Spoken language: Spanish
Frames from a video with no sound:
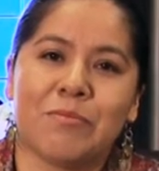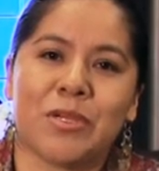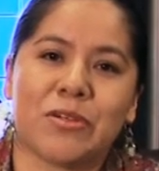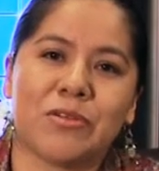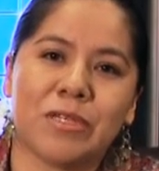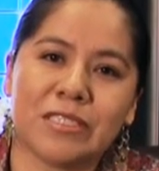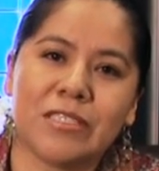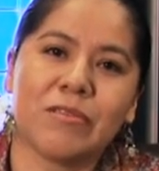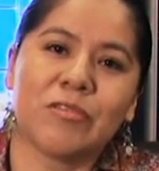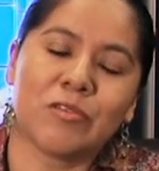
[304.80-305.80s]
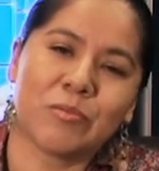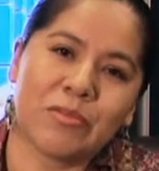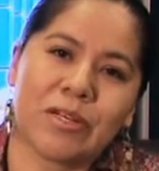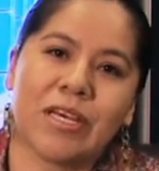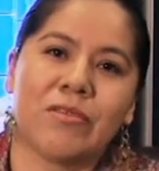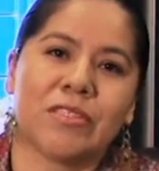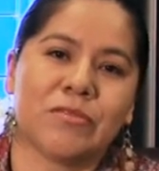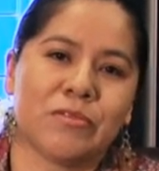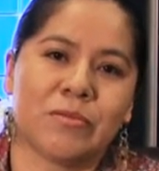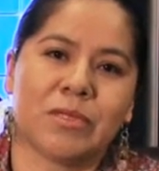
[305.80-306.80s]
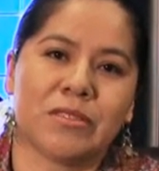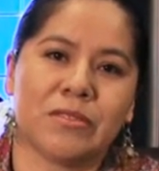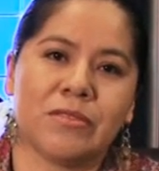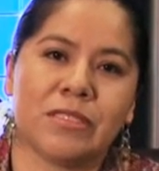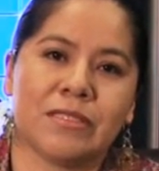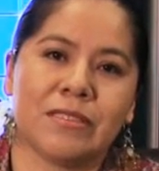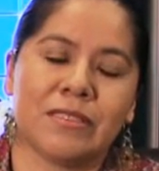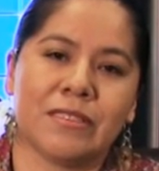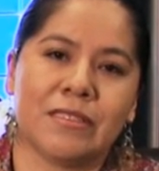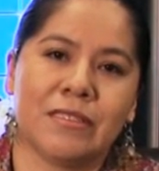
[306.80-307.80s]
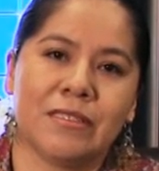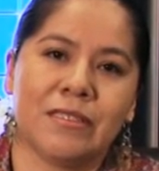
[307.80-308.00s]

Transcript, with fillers: pero no ha sido incorporado a su formación, este,